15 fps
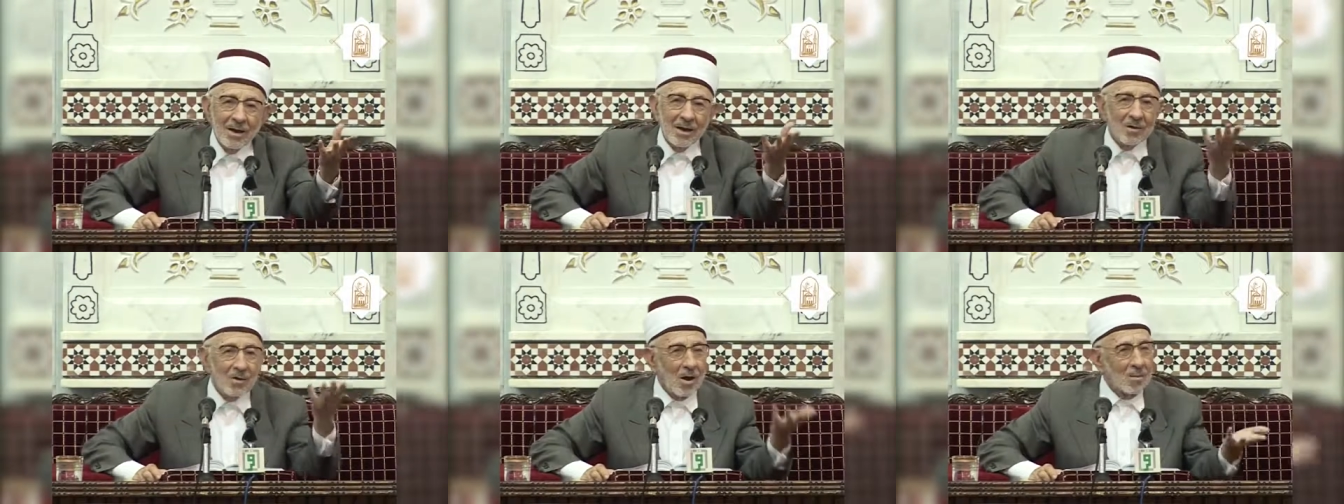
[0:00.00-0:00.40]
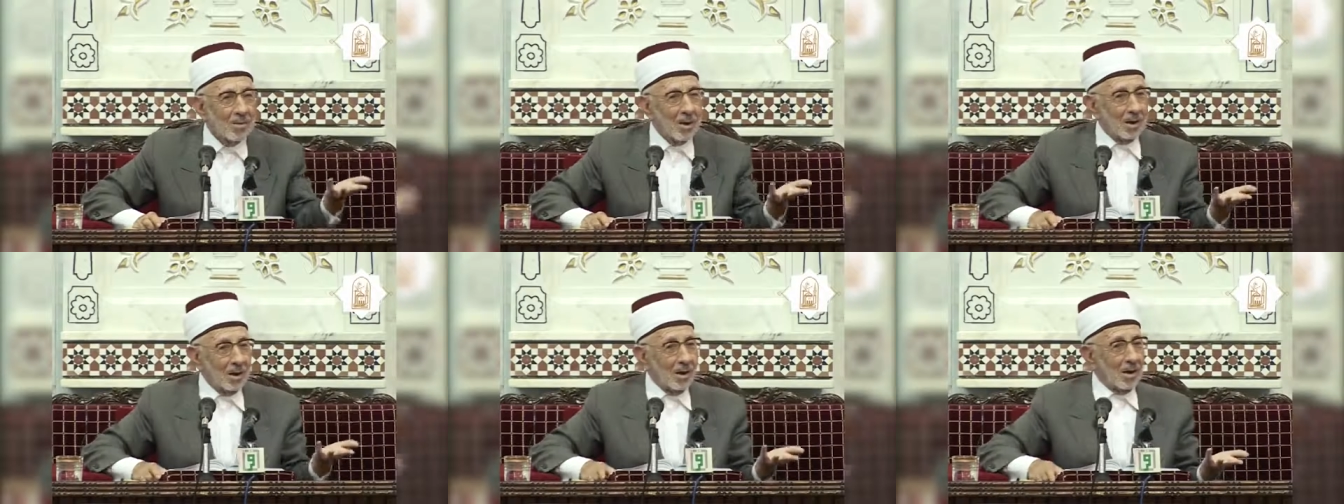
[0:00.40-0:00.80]

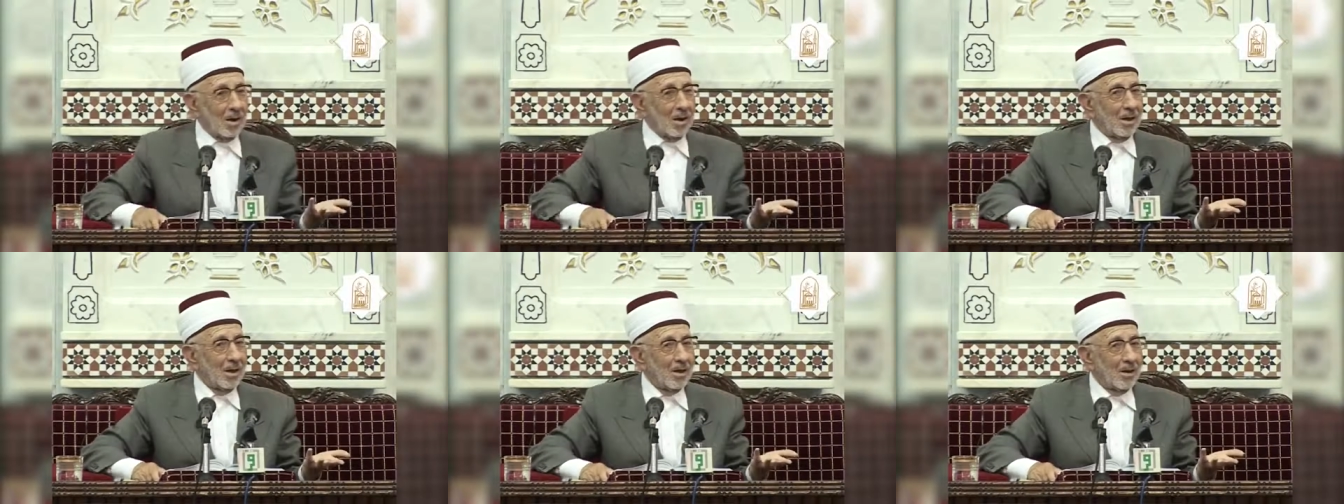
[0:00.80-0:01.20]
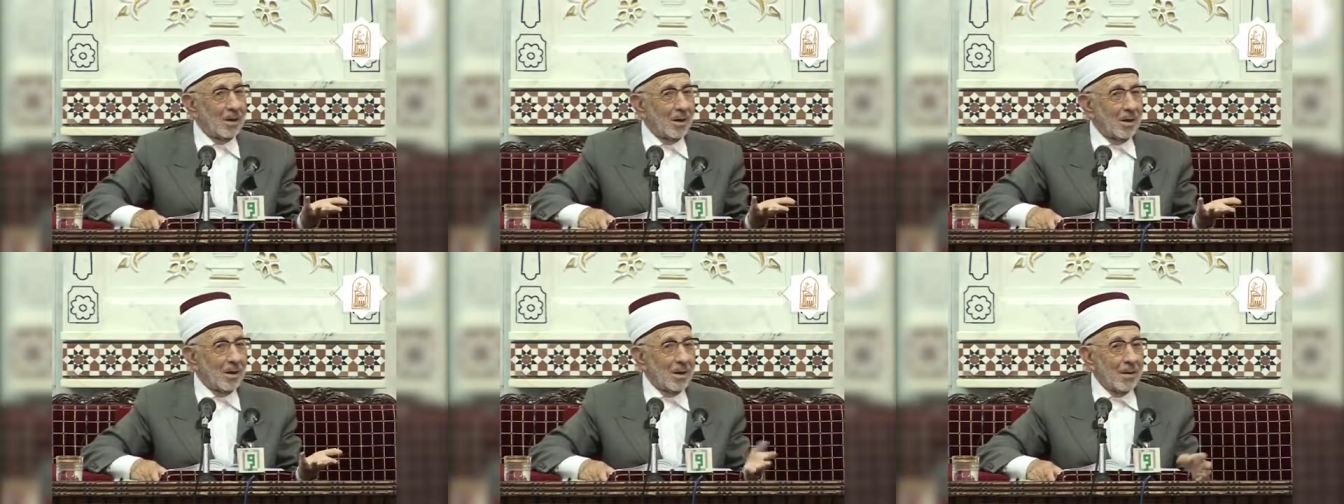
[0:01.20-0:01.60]
خطاب الله
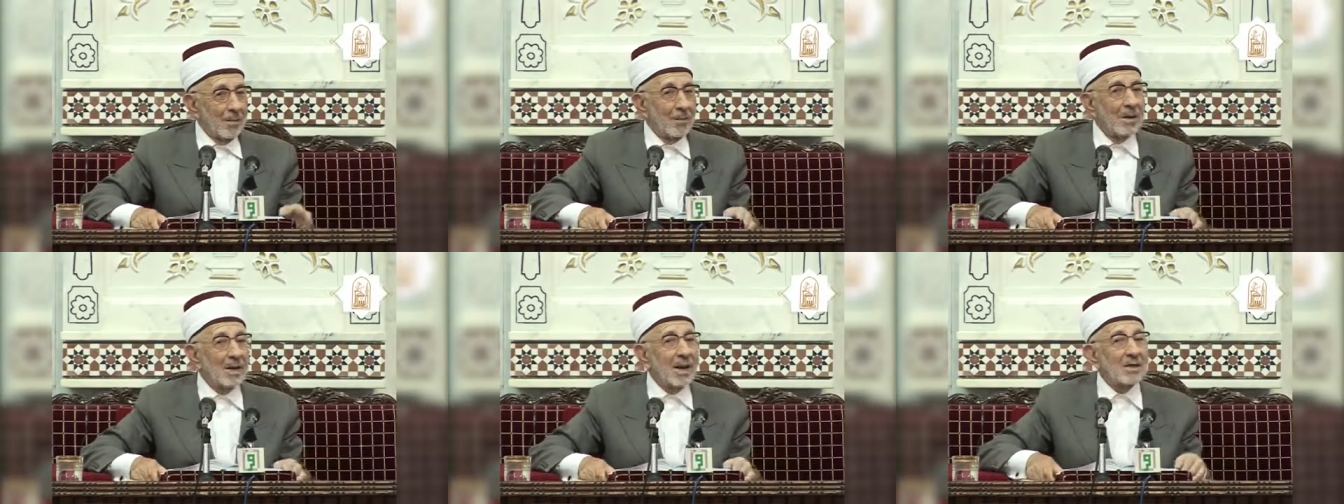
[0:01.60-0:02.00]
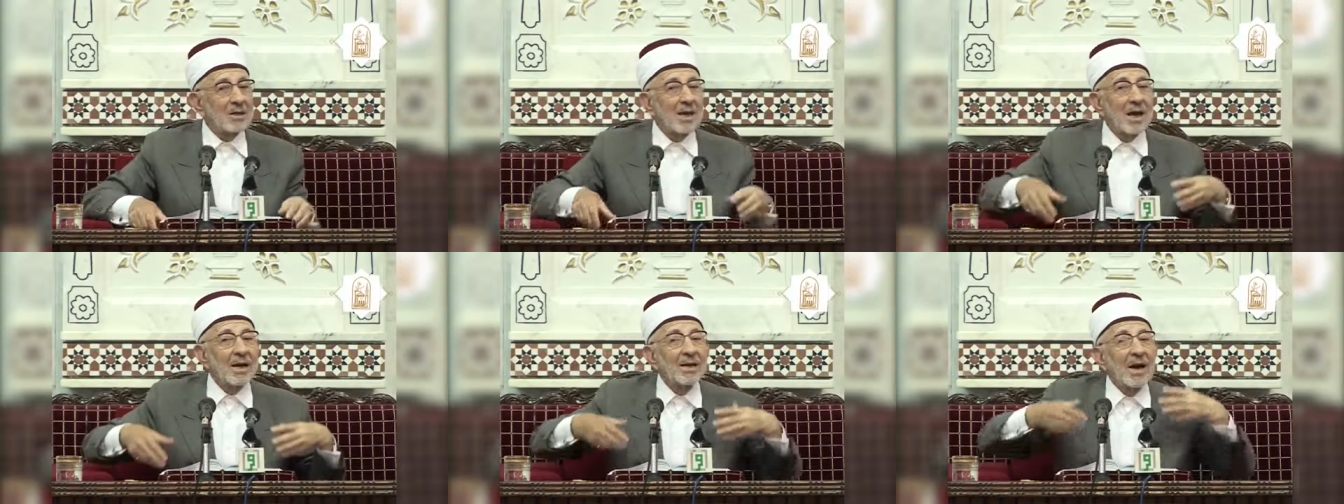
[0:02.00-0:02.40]
من
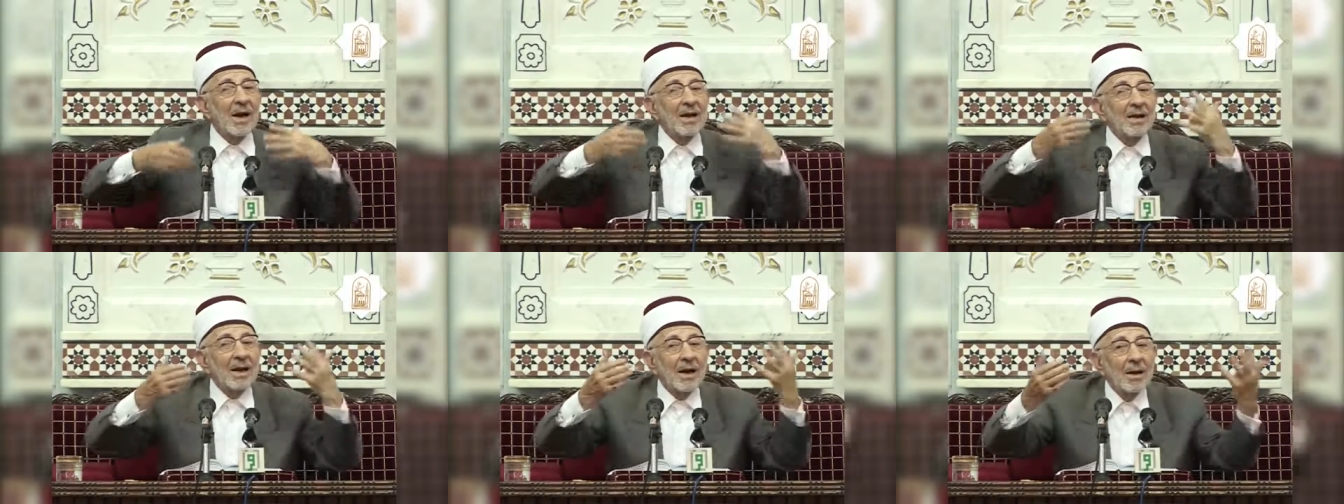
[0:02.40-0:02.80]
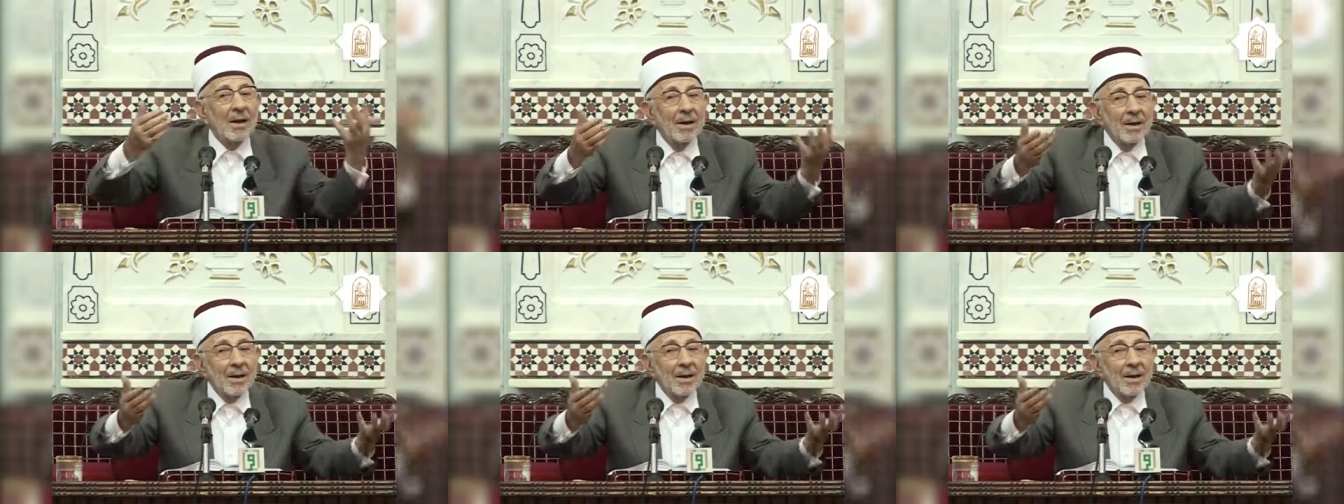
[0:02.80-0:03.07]
أجل أن نعي